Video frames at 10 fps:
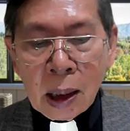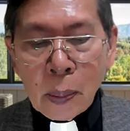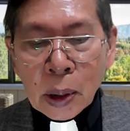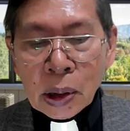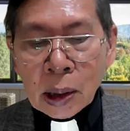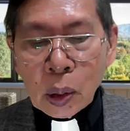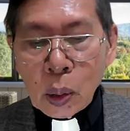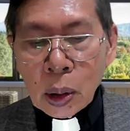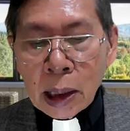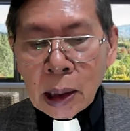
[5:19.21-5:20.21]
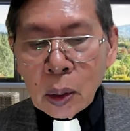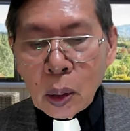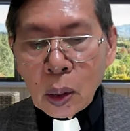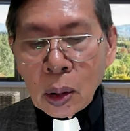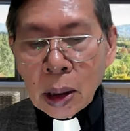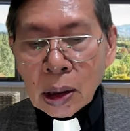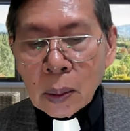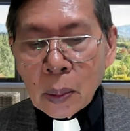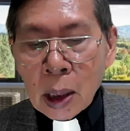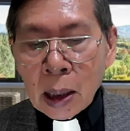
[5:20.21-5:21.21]
dipersatukan oleh
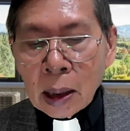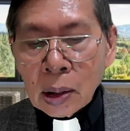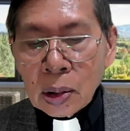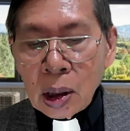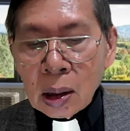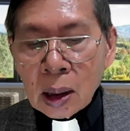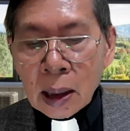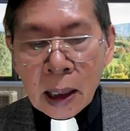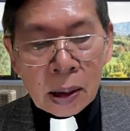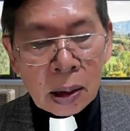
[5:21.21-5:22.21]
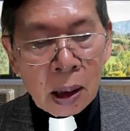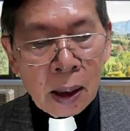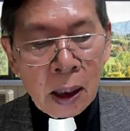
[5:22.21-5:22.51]
semangat cinta kasih